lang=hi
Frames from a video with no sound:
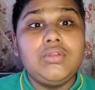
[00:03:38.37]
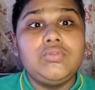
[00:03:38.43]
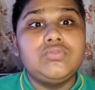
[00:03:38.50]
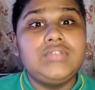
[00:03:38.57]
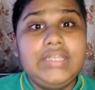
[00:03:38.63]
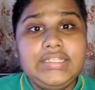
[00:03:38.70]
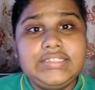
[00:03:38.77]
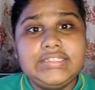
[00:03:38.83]
और
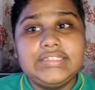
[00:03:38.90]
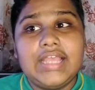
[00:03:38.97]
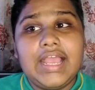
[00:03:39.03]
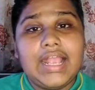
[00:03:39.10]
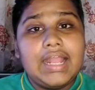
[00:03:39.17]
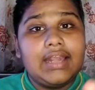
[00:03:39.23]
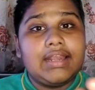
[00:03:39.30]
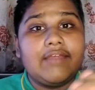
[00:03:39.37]
दूसरी चीज़
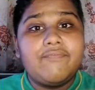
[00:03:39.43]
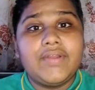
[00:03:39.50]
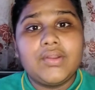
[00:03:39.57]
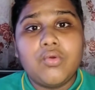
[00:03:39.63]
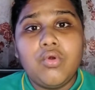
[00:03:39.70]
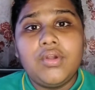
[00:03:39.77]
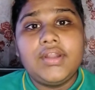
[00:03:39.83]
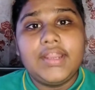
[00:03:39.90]
अगर
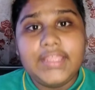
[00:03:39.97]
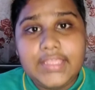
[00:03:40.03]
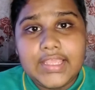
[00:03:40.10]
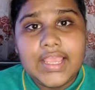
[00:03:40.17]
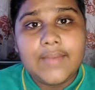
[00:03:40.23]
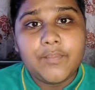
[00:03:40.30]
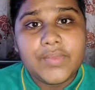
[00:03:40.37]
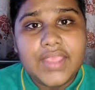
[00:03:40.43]
रेफ़र कोड
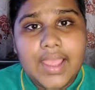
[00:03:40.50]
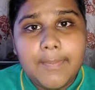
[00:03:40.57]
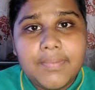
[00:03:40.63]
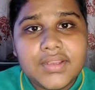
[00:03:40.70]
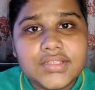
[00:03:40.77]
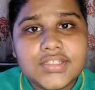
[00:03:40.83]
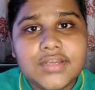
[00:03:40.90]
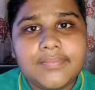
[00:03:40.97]
नहीं है आपकी
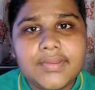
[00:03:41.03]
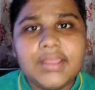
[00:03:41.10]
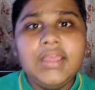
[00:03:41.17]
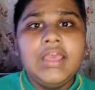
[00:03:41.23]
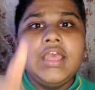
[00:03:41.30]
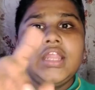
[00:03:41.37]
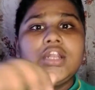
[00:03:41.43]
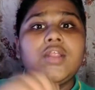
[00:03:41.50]
एप्लीकेशन
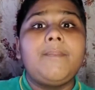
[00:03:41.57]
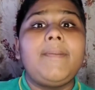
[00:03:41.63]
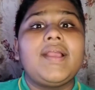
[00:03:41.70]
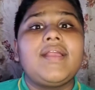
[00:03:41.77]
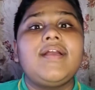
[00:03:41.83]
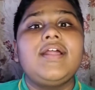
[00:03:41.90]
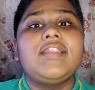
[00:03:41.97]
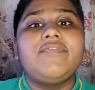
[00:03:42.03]
में तो
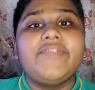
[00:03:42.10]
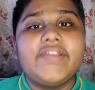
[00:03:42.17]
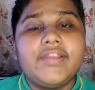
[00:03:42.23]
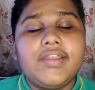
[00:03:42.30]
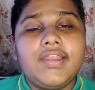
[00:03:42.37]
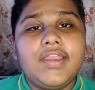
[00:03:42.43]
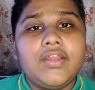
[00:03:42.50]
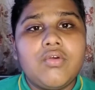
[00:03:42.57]
पक्का
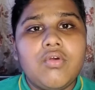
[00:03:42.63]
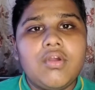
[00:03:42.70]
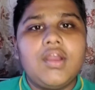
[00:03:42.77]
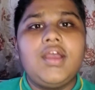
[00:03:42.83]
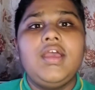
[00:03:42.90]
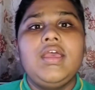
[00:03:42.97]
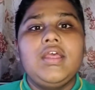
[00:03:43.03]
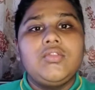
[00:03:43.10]
रेफरल लिंक
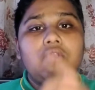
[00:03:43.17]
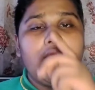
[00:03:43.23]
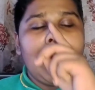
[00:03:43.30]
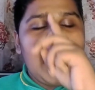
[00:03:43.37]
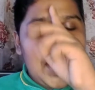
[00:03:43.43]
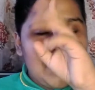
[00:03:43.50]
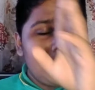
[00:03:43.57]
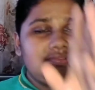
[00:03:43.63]
होगा तो
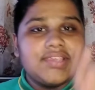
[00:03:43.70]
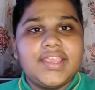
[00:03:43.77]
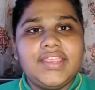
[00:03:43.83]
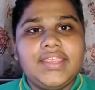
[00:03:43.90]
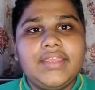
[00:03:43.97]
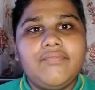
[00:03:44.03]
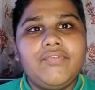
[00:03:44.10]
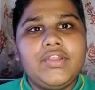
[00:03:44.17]
आप
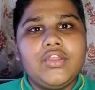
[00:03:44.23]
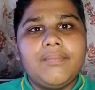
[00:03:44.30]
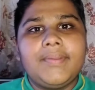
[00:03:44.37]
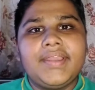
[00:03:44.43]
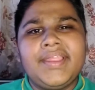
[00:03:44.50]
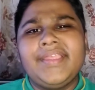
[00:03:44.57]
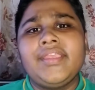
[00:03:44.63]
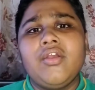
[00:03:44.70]
जाइए वीडियो
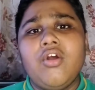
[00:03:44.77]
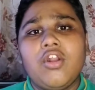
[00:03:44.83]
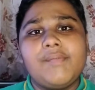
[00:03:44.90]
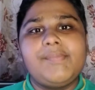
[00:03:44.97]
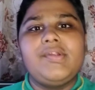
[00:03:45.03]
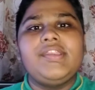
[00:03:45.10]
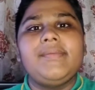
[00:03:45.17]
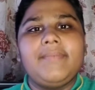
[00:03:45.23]
बनाएंगे
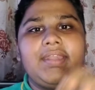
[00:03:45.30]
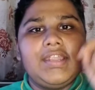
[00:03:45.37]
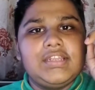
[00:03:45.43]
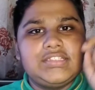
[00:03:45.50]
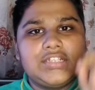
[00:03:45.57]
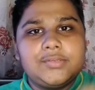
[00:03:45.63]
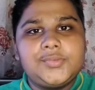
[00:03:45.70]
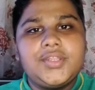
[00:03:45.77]
और बोलिए मेरे
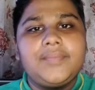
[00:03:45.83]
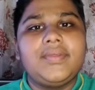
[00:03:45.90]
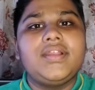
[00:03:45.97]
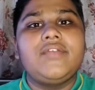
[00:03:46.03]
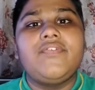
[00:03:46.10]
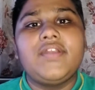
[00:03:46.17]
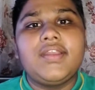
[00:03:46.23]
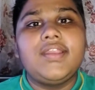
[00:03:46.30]
डिस्क्रिप्शन
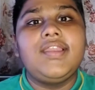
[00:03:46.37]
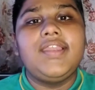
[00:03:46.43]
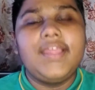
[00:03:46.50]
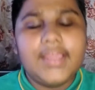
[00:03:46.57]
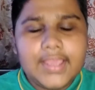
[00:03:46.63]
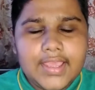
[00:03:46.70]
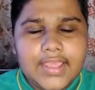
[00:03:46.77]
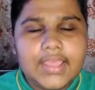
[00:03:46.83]
में रेफरल
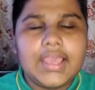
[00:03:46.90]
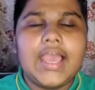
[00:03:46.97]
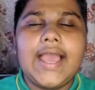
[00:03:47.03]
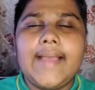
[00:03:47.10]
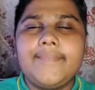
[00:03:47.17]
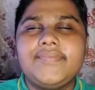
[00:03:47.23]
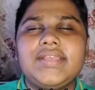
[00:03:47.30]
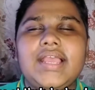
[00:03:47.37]
लिंक है
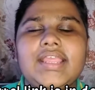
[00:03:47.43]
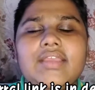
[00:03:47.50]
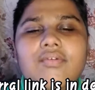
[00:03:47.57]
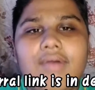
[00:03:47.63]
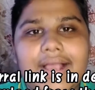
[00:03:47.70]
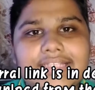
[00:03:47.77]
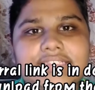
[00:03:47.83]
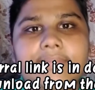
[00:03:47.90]
आप
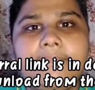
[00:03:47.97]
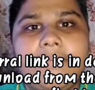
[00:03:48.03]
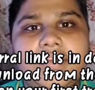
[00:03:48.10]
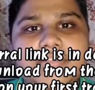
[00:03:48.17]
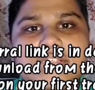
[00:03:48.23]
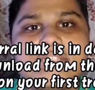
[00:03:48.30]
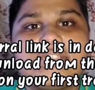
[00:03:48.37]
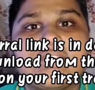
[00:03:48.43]
जाके वहाँ से
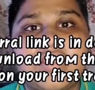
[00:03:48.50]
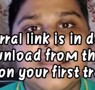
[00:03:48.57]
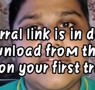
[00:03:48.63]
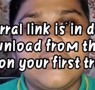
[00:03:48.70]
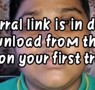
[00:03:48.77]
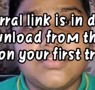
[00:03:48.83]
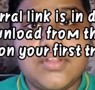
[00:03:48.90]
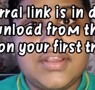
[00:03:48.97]
परचेज
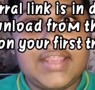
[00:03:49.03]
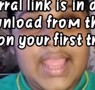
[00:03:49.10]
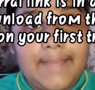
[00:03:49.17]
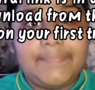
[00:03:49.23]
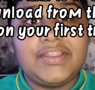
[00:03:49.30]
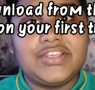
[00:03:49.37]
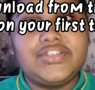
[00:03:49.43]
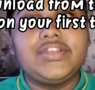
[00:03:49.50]
कर सॉरी
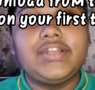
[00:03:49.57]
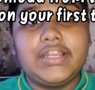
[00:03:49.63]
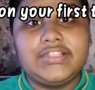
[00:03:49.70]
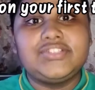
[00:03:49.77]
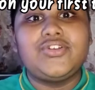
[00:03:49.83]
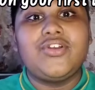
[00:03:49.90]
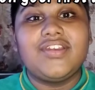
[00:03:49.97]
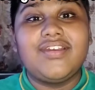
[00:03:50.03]
एप्लीकेशन
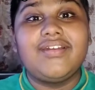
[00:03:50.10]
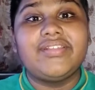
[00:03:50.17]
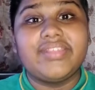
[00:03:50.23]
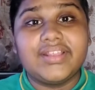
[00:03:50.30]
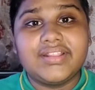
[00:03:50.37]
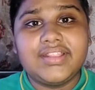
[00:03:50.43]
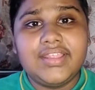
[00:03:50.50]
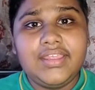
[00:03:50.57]
इंस्टॉल कर
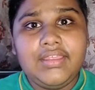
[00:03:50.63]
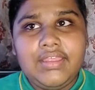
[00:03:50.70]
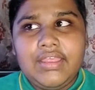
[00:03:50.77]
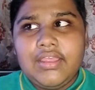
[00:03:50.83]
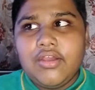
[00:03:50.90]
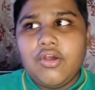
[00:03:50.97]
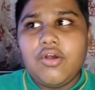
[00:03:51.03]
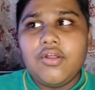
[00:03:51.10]
सकते
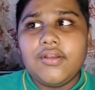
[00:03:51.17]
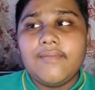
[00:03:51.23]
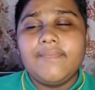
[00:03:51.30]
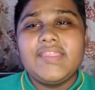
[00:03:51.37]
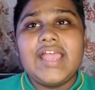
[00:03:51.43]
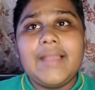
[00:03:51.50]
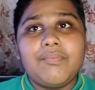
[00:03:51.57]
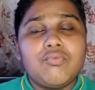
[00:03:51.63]

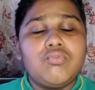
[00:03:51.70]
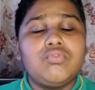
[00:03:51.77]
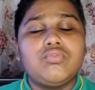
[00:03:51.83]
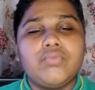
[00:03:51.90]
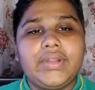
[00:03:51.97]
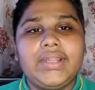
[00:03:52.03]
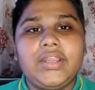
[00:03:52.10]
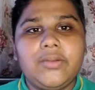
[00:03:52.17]
और आपको
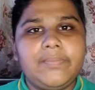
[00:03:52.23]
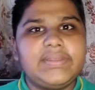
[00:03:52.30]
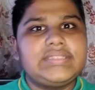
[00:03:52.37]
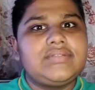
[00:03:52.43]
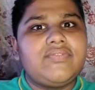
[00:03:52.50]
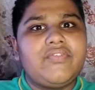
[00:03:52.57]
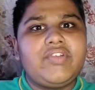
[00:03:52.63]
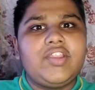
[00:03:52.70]
ट्वेंटी
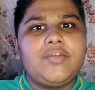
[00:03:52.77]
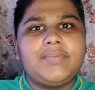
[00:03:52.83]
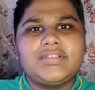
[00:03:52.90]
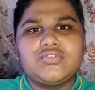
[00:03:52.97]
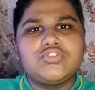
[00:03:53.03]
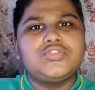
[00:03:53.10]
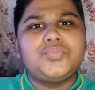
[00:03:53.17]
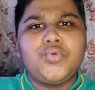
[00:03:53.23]
रुपीज़ फिफ्टी
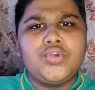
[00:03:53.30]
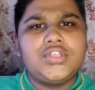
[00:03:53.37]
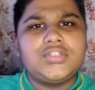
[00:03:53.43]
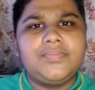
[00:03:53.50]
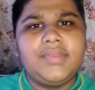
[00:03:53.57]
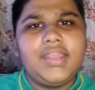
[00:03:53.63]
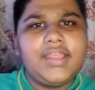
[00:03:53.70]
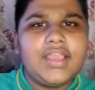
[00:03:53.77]
रुपीज़ कुछ
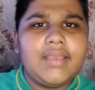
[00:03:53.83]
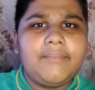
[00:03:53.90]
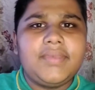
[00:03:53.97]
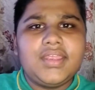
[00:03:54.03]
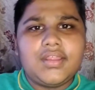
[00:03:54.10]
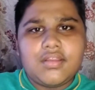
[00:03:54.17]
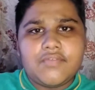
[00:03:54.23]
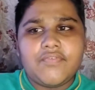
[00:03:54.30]
बोनस मिलेगा
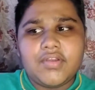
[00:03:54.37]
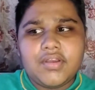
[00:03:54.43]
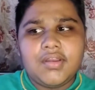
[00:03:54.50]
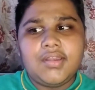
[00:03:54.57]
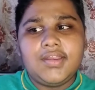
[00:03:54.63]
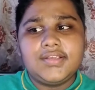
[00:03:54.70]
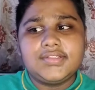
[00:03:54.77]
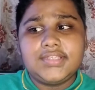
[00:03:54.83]
मेरे
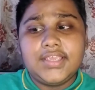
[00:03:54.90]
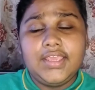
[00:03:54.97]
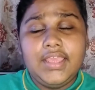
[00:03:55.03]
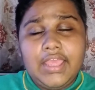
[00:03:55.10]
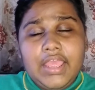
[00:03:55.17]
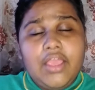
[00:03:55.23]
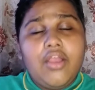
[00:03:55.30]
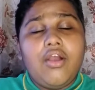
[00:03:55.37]
रेफरल लिंक से
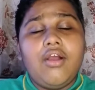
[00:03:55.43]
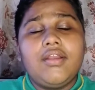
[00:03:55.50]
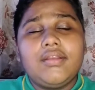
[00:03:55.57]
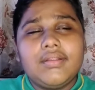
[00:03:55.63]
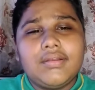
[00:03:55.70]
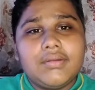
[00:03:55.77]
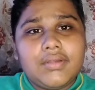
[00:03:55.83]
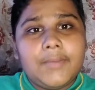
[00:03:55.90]

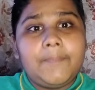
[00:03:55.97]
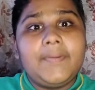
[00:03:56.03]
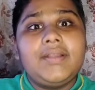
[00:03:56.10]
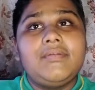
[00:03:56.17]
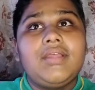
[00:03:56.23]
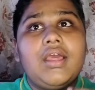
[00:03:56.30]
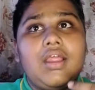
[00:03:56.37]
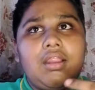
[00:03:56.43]
और
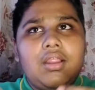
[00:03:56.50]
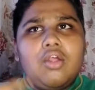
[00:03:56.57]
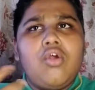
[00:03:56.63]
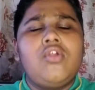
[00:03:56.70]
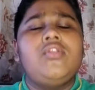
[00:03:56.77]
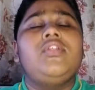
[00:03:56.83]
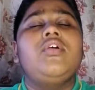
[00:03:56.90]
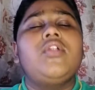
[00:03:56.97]
डिपेंड
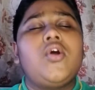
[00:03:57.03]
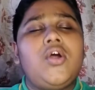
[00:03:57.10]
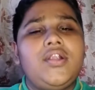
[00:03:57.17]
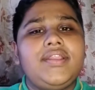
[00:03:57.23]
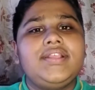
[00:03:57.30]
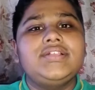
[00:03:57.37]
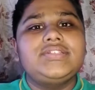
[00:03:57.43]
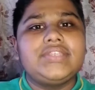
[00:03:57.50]
ऑन योर
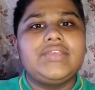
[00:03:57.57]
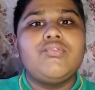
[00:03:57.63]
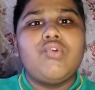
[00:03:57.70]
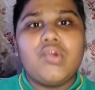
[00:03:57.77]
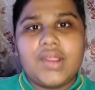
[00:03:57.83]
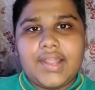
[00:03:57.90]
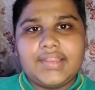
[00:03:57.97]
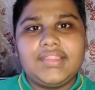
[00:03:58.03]
ऑडियंस की
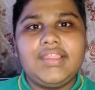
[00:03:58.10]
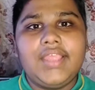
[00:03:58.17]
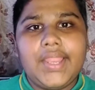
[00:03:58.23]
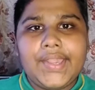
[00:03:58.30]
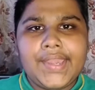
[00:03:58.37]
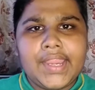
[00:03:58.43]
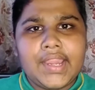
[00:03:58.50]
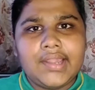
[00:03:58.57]
वो करती
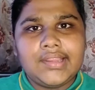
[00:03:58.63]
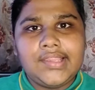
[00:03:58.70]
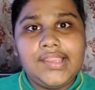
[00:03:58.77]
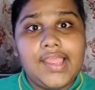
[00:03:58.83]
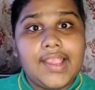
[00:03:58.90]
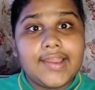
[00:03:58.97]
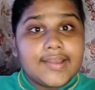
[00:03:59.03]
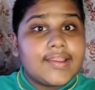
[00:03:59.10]
या नहीं
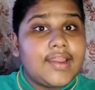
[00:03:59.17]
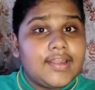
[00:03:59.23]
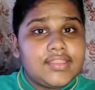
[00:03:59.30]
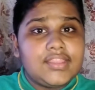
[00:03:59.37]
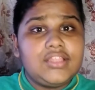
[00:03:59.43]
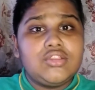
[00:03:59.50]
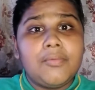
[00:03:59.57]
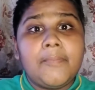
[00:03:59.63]
करती अगर
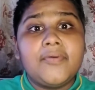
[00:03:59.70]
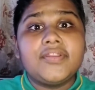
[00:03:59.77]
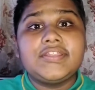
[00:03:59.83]
करती तो